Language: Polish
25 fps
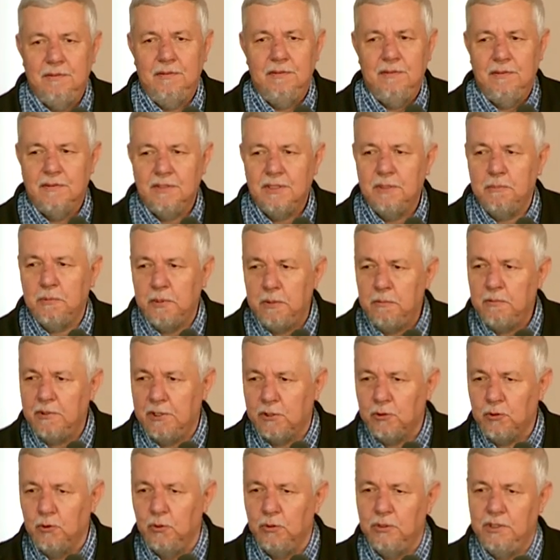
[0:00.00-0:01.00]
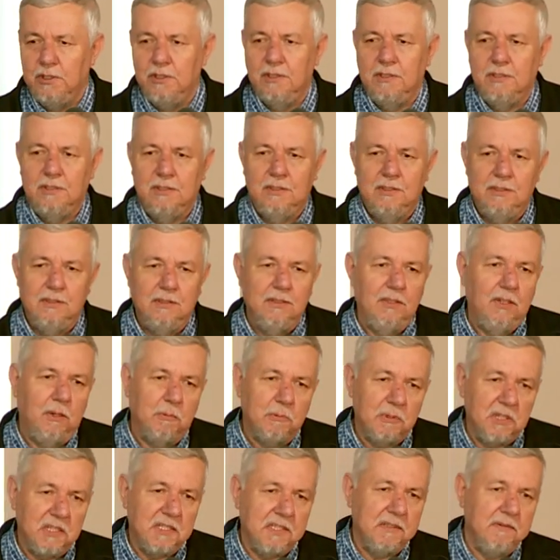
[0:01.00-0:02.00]
żeby im narzucić y,
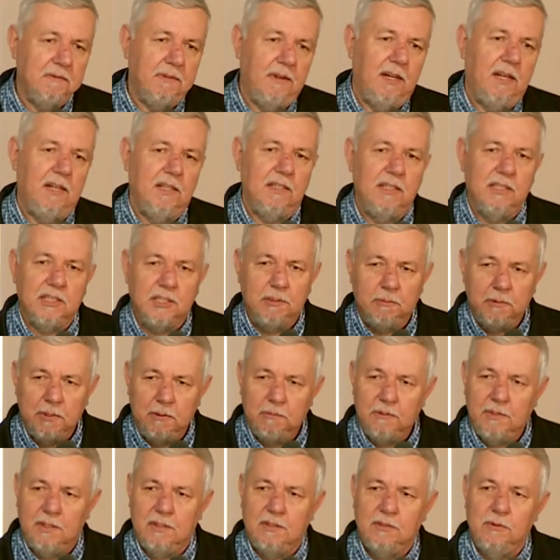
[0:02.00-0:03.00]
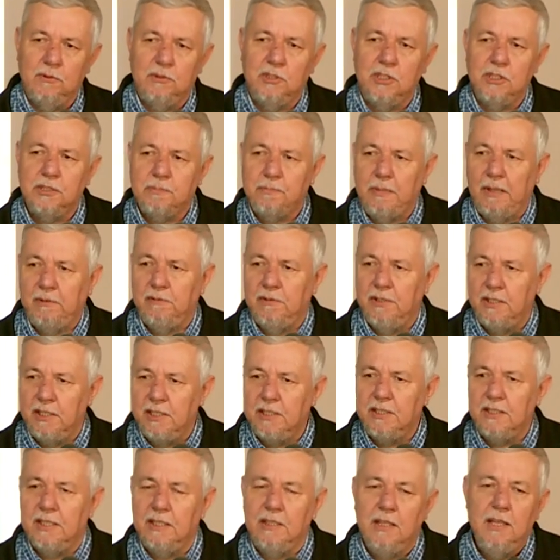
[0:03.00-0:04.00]
obrzezywanie, żeby im narzucić pewne
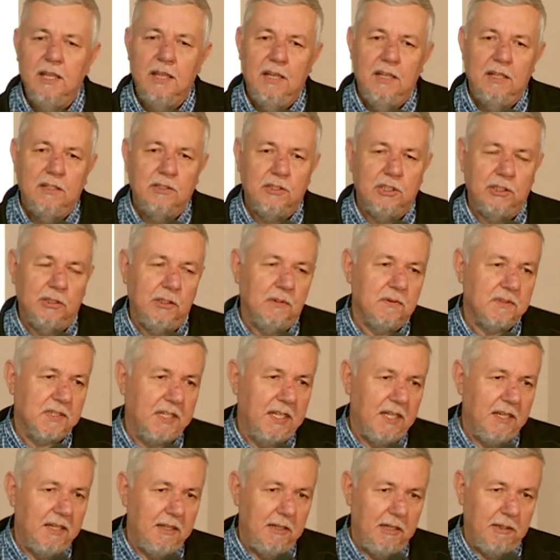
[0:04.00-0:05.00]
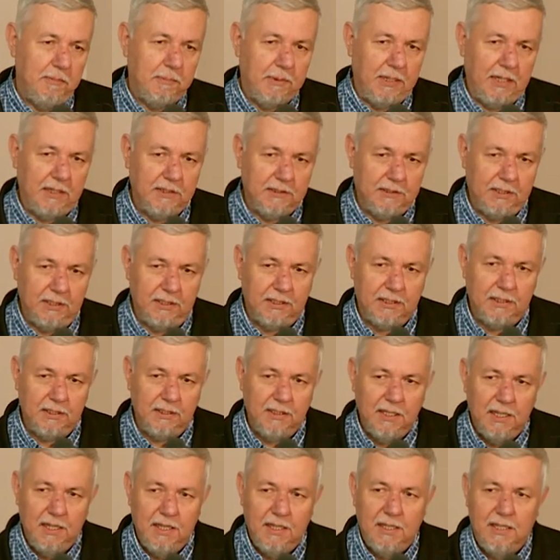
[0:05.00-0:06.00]
inne żydowskie e, praktyki.
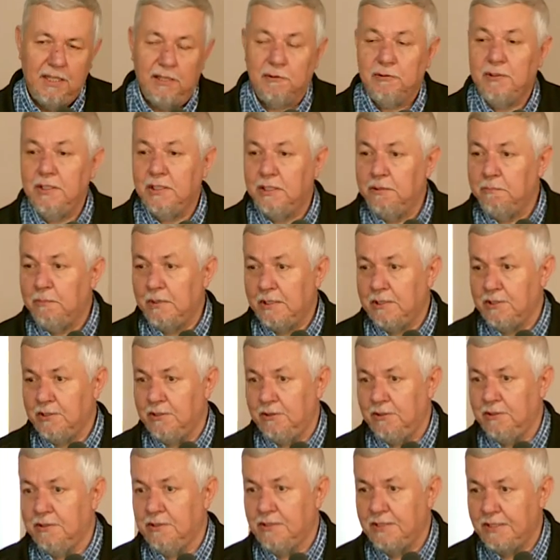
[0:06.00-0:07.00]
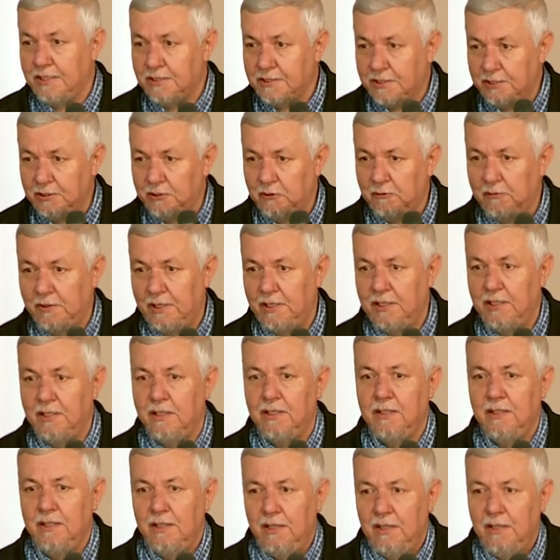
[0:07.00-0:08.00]
Jak wtedy bardzo
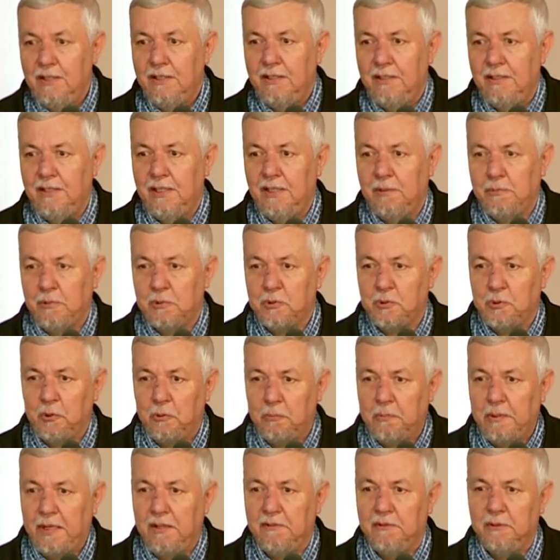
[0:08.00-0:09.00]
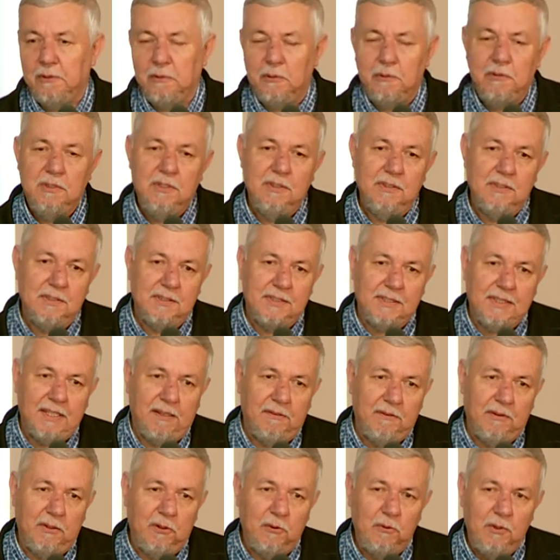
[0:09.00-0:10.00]
zdecydowanie e, apostoł Paweł e,
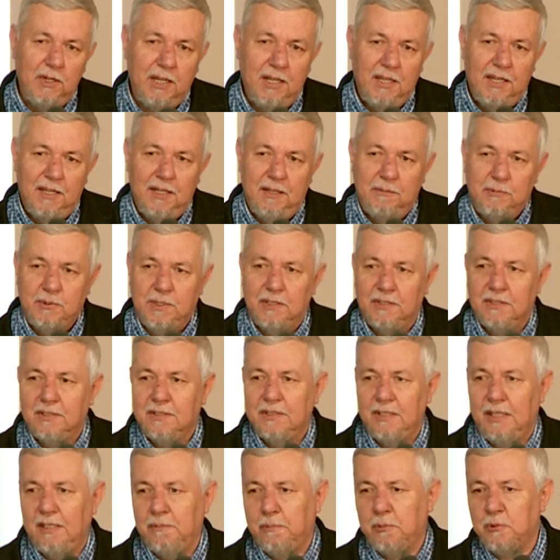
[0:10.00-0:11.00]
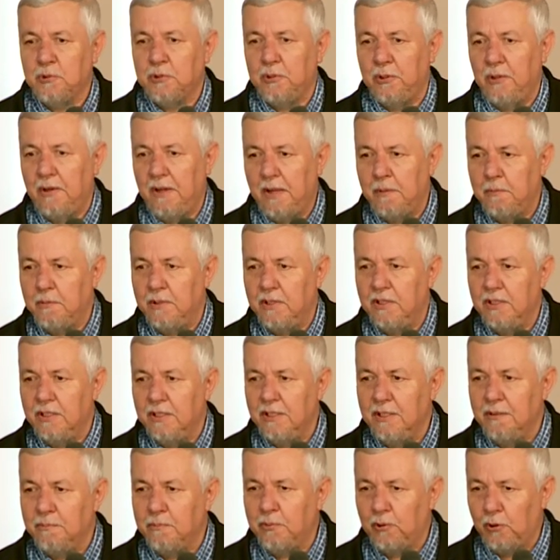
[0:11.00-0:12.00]
stawał przed apostołami
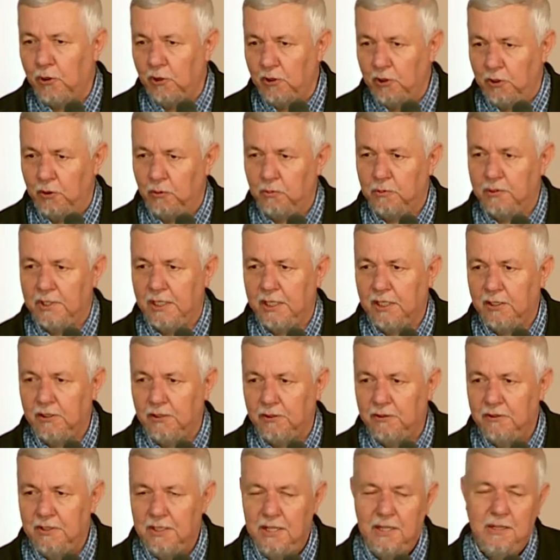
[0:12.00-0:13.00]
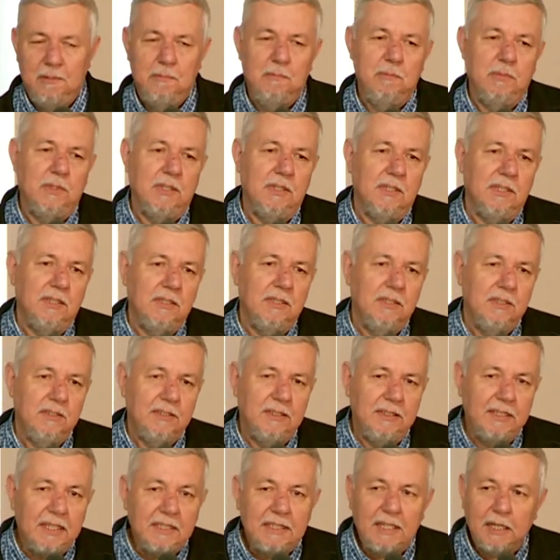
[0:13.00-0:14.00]
i bronił tego, by
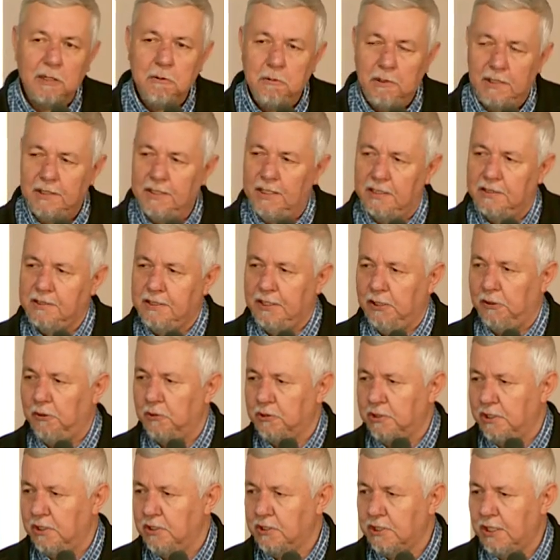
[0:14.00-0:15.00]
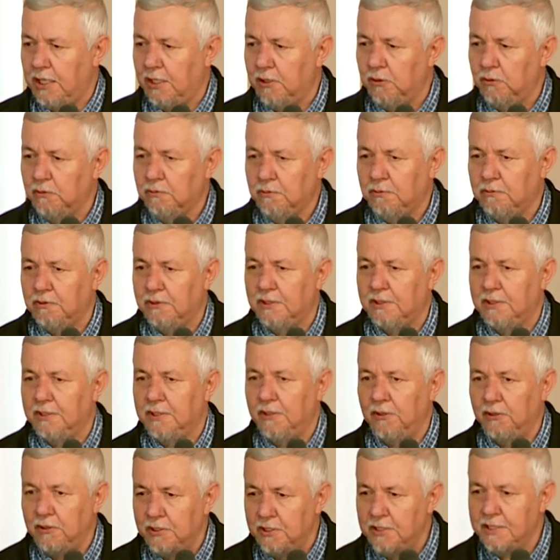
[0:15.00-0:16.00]
nie nakładać tego ciężaru, który
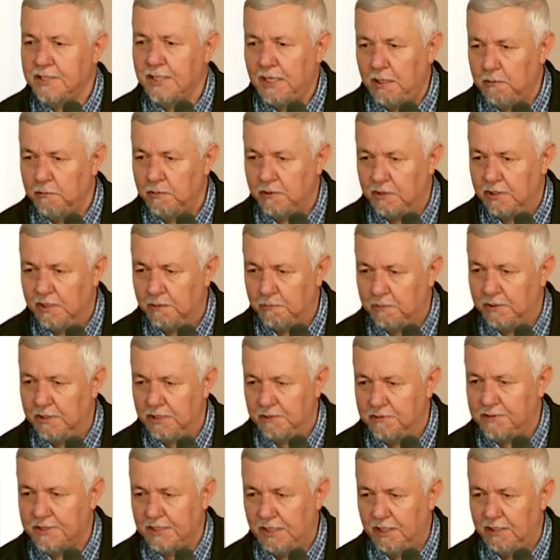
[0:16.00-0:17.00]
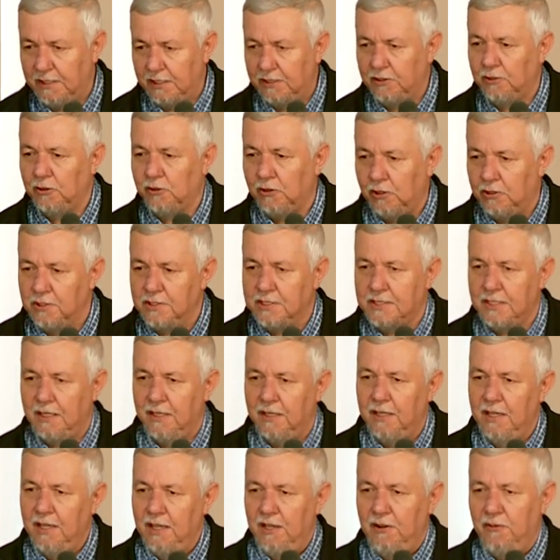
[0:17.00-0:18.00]
oni sami nie byli w stanie do końca
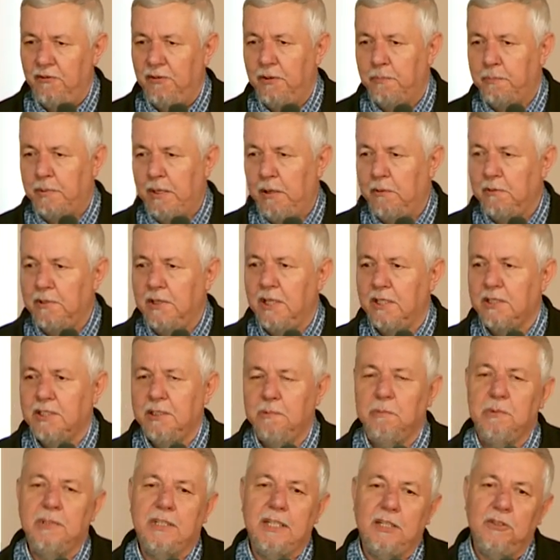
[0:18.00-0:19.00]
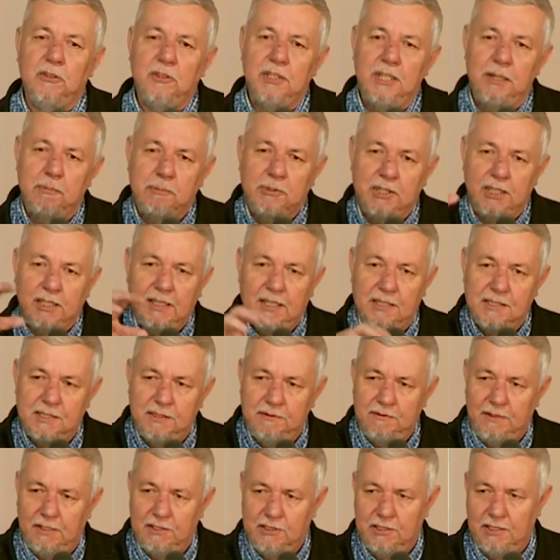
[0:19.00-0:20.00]
wypełniać, żeby tego nie
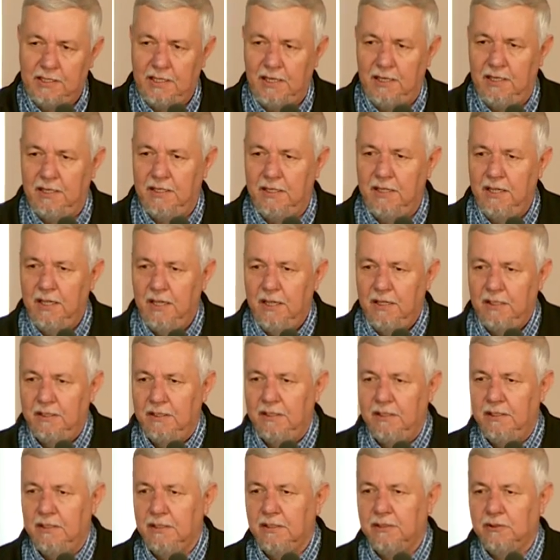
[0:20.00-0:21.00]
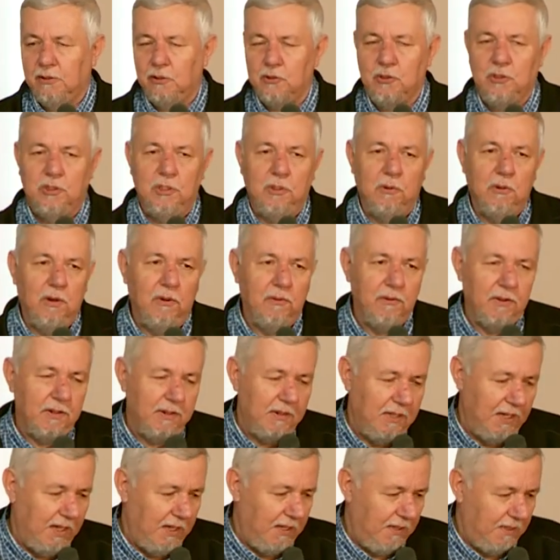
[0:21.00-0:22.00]
przekazywać dalej e,
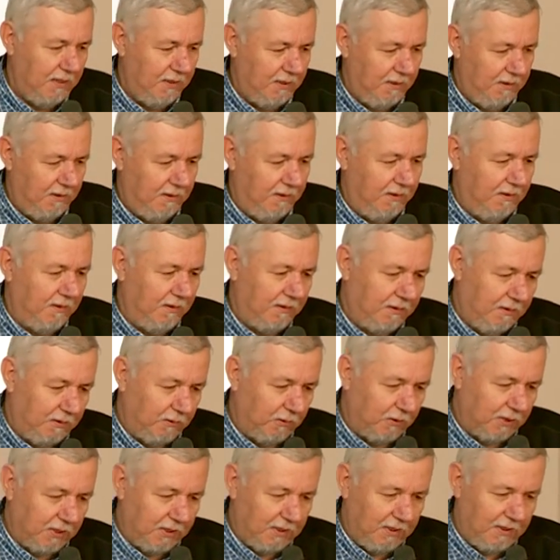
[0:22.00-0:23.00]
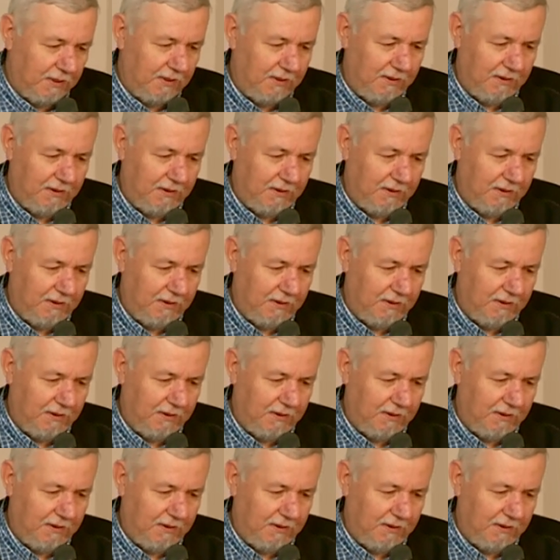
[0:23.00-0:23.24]
Kościołowi, e, który,